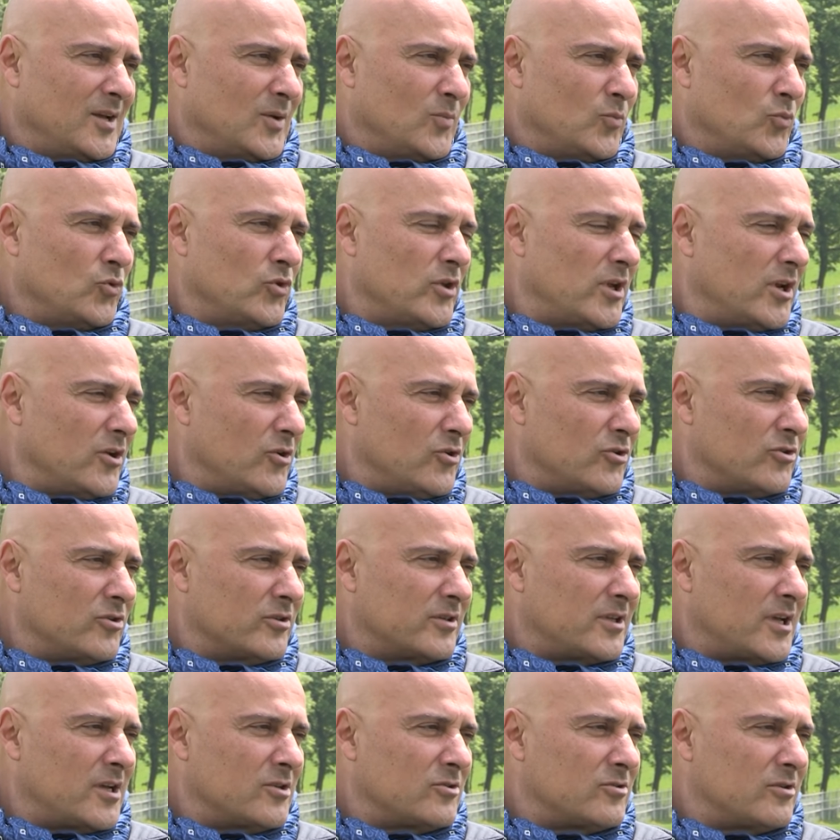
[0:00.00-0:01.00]
Bunları
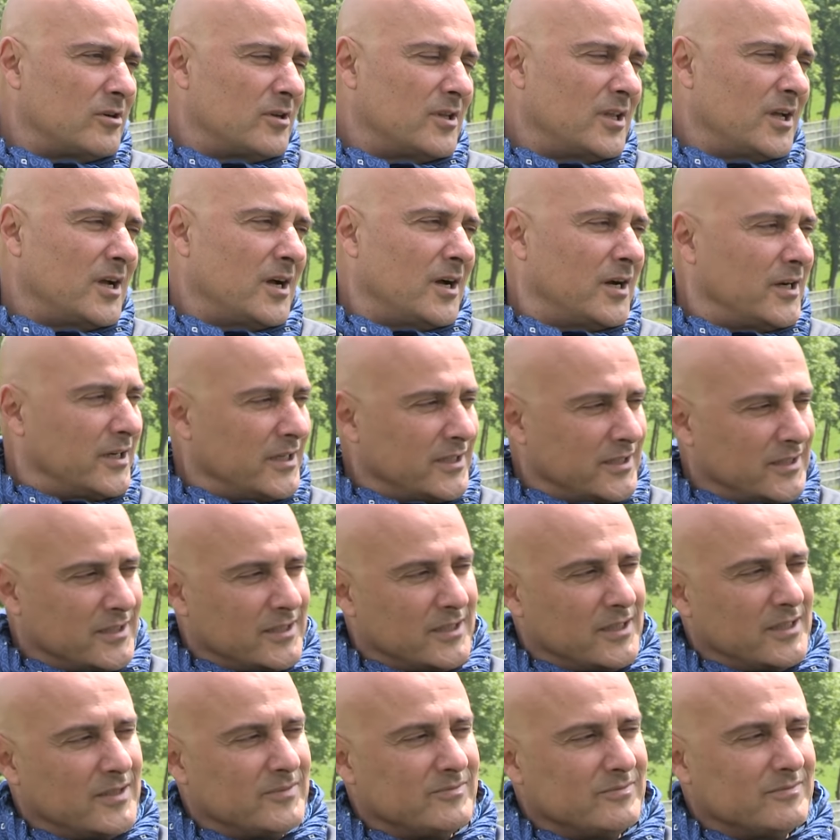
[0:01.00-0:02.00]
gördükten sonra da haydi
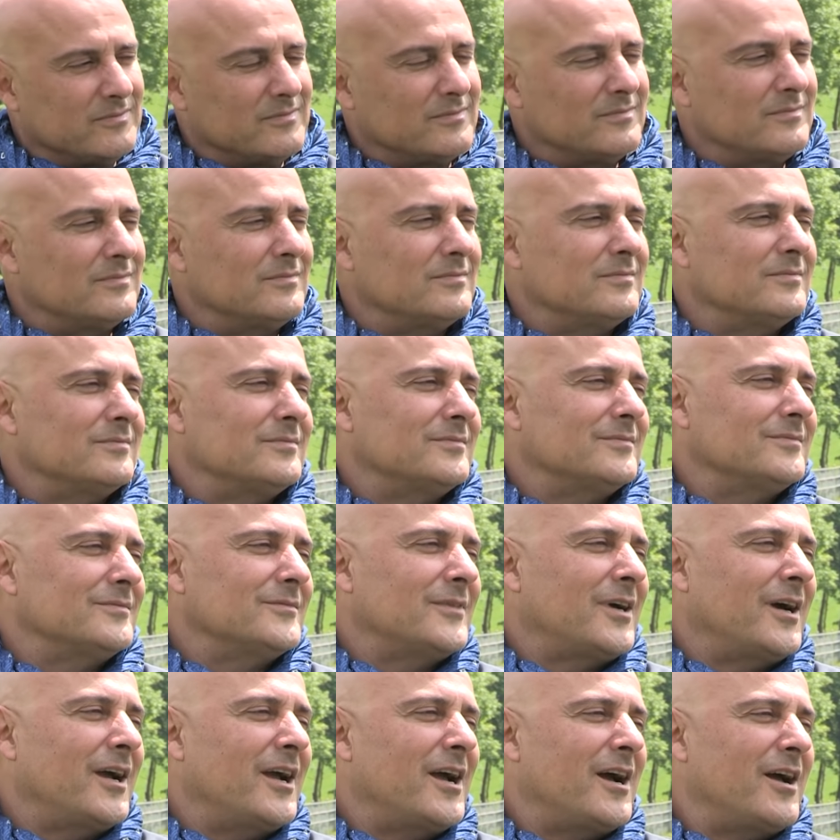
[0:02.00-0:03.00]
dedim
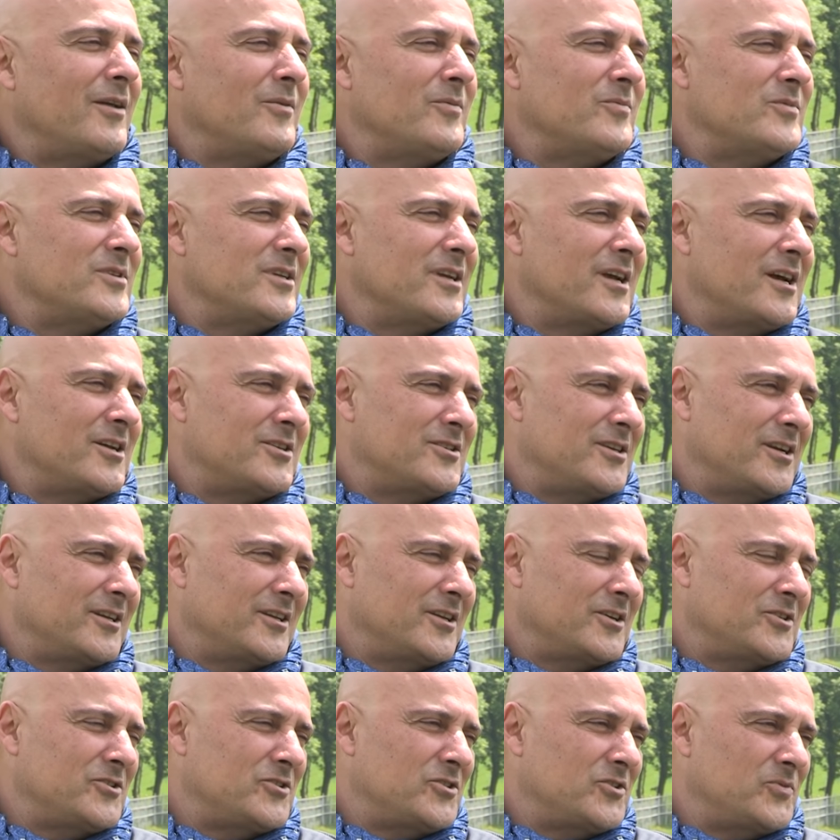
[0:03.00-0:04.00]
hayalimizi
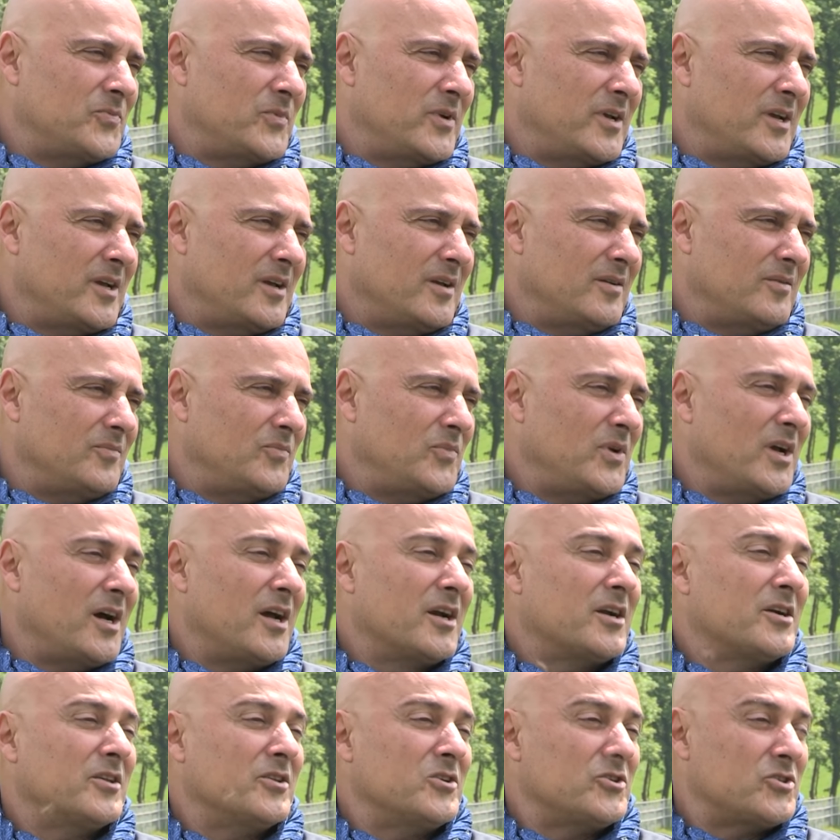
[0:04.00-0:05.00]
gerçekleştirmeye. Bir
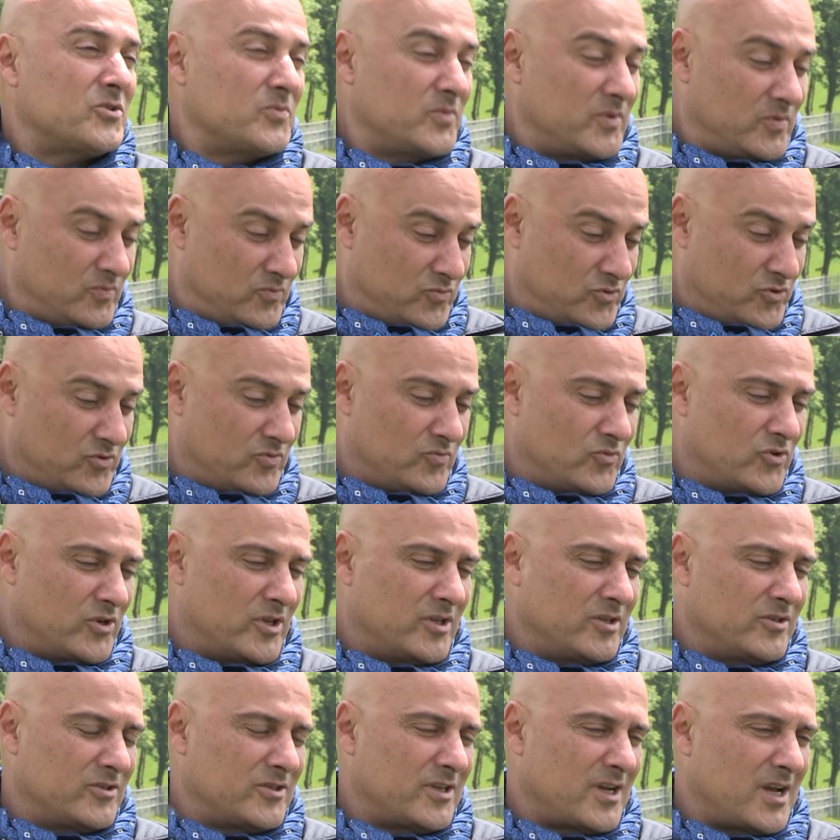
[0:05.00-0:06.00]
arkadaşımın, bu
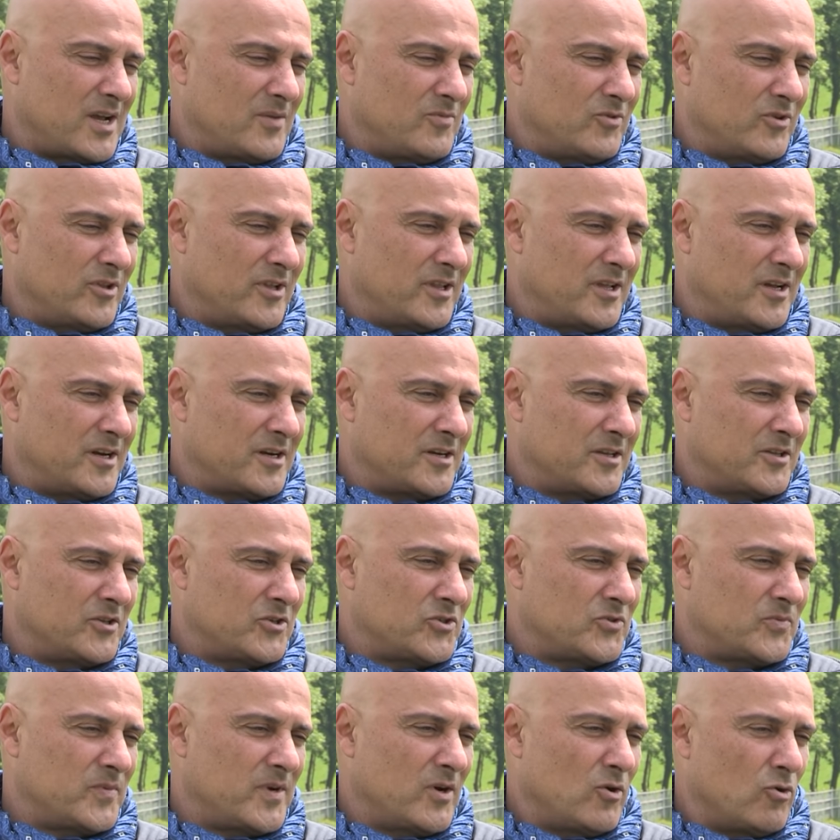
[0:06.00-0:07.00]
buranın sahibi olan
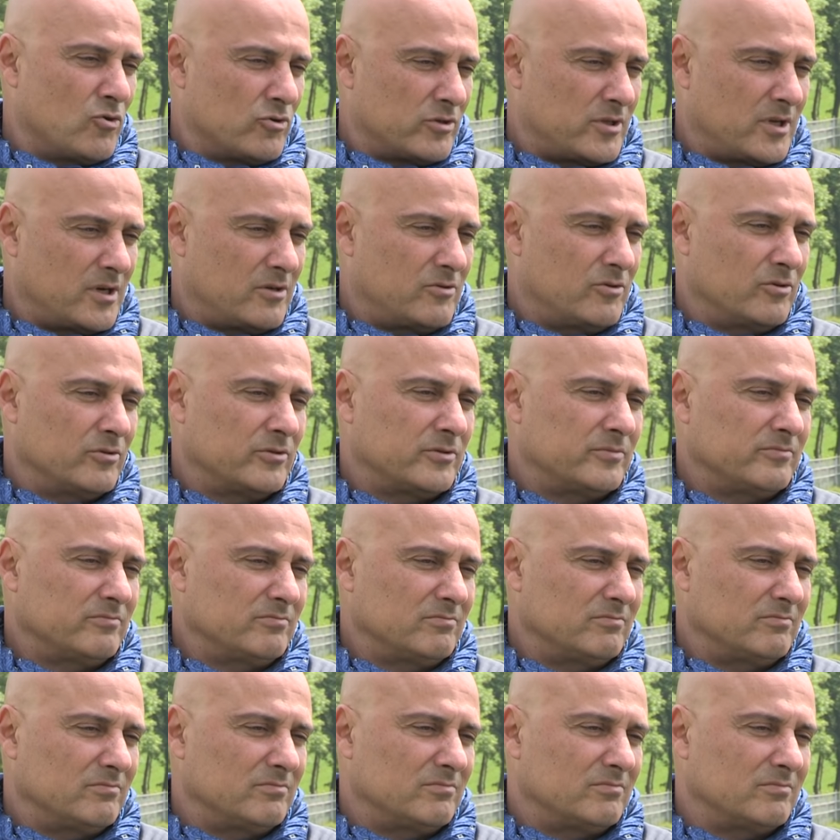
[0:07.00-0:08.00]
arkadaşıma ortak oldum.
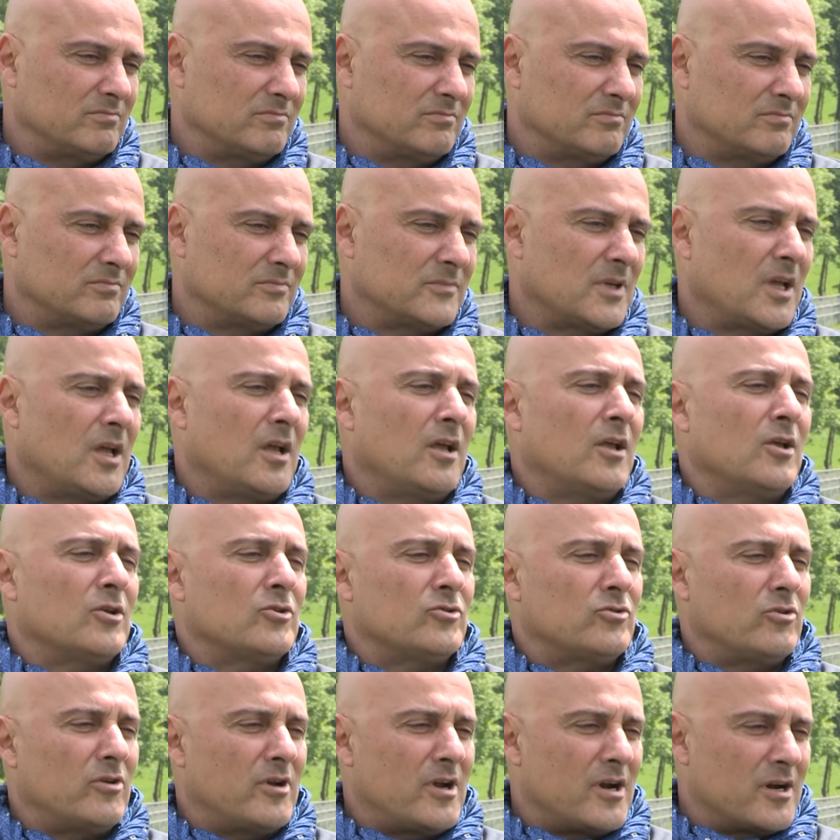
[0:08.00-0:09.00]

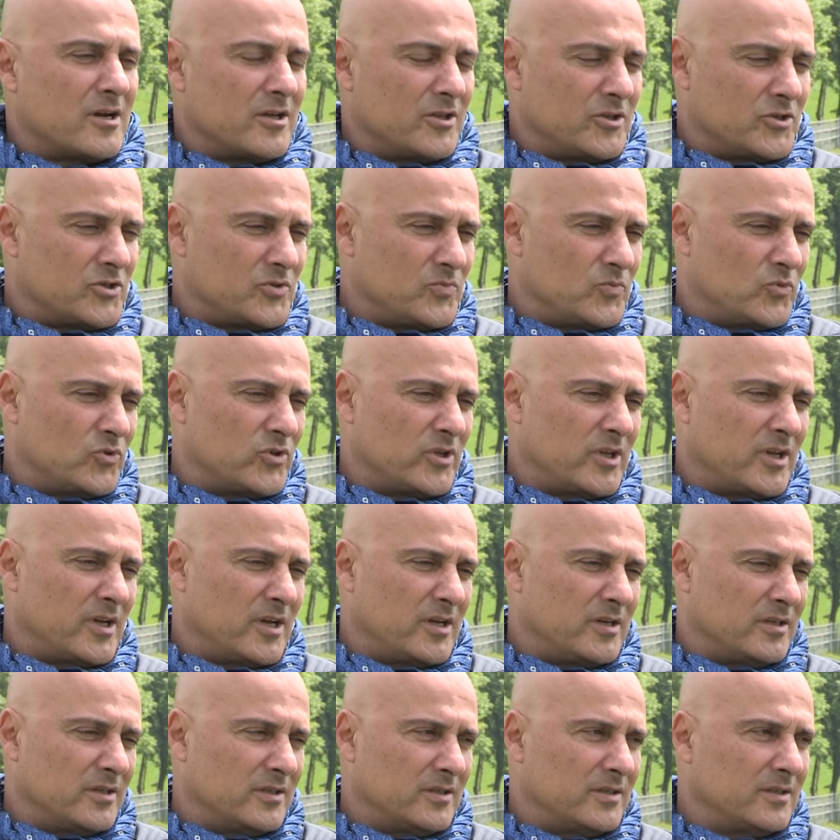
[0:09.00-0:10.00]
Sonra arkadaşım buradan
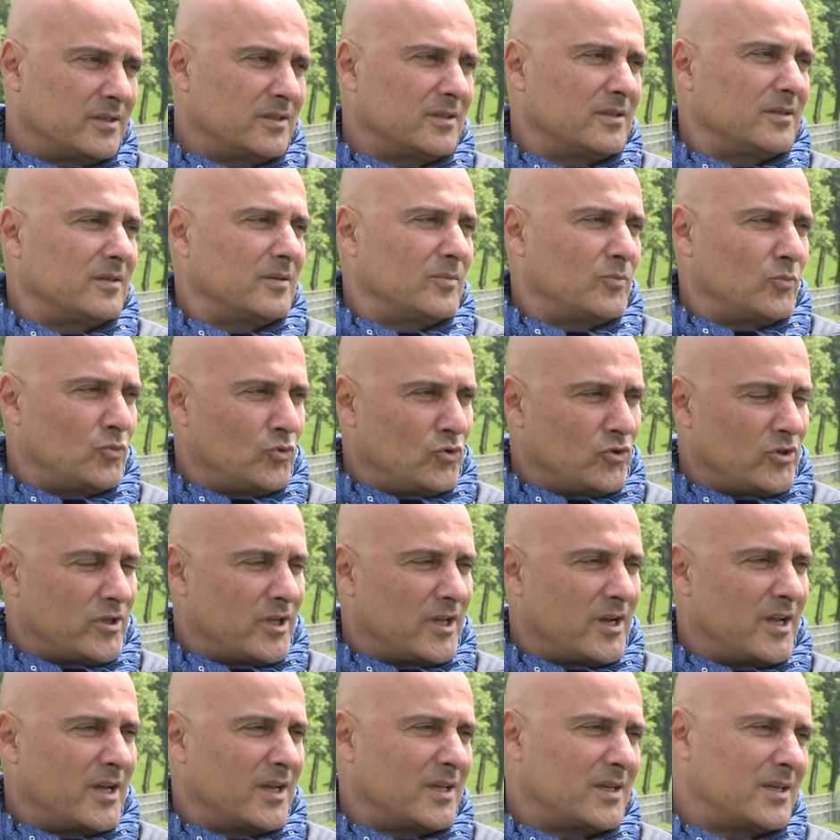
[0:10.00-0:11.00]
ayrıldı.
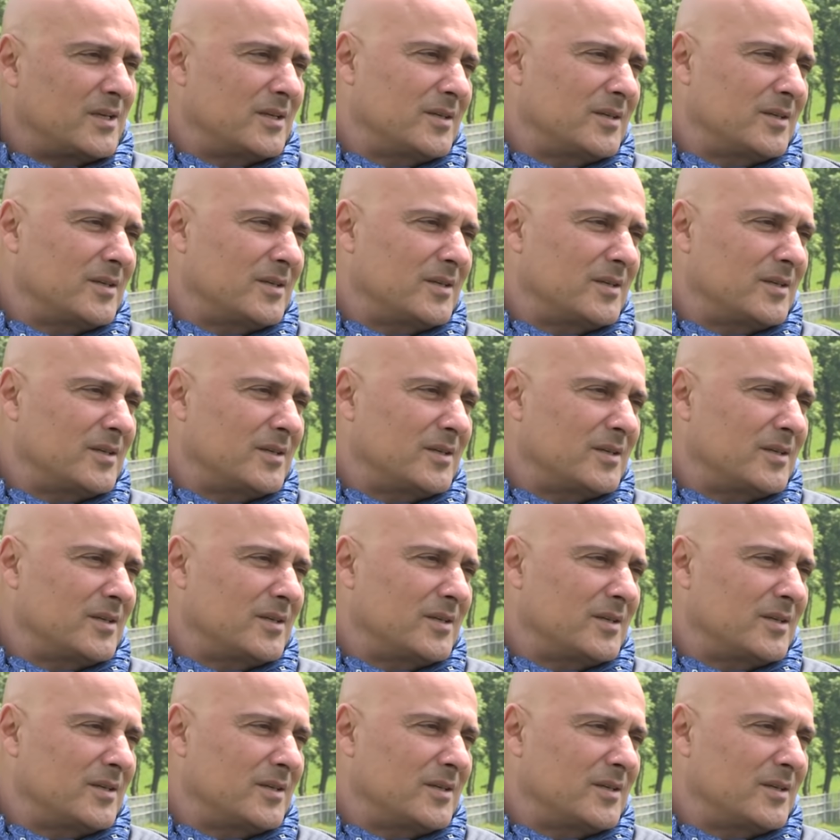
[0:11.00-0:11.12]
Büyüterek